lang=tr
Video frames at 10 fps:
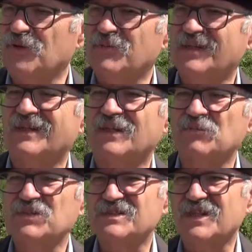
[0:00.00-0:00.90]
da
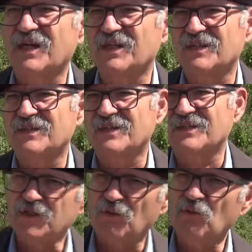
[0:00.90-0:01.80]
bilgilerimiz
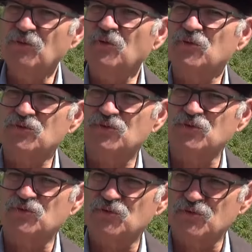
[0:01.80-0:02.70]
dahilindedir. 19.
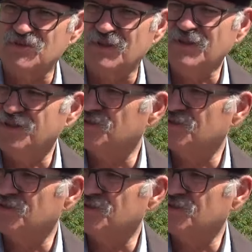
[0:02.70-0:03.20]
yüzyılın